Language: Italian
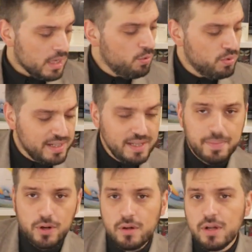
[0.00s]
un
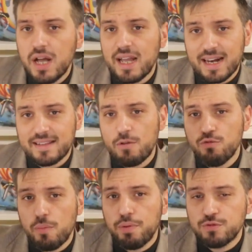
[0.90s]
libro, in realtà
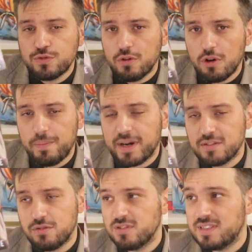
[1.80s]
un opuscolo, perché
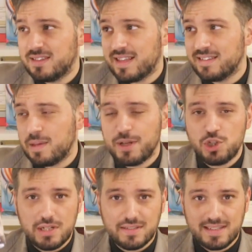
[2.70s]
sono 70
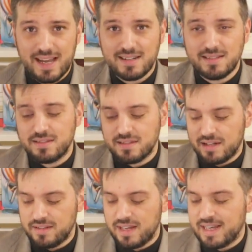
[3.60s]
pagine scarse
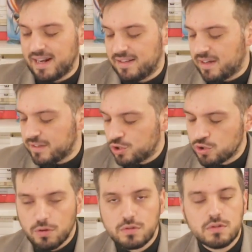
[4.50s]
scritte in carattere
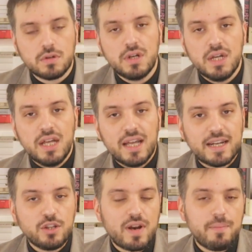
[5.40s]
18,
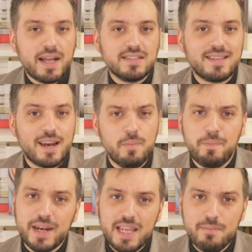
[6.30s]
che dovrebbe essere il
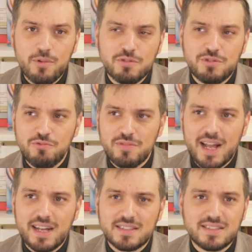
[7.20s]
primo di
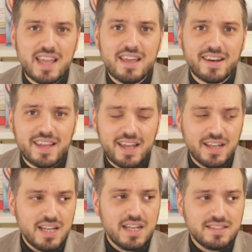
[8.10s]
una
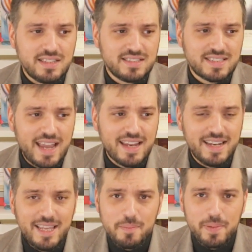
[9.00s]
serie di sei
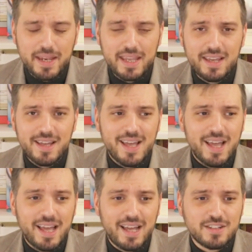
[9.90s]
libri
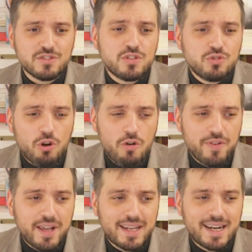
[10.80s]
eh,
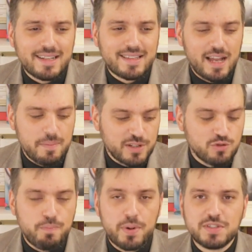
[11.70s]
dove in realtà i
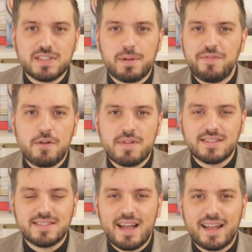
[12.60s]
presupposti per fare una
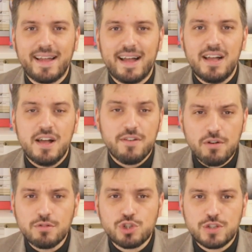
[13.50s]
saga
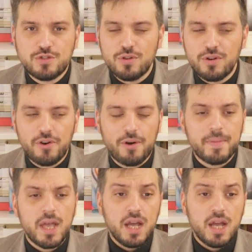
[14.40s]
non ci sono.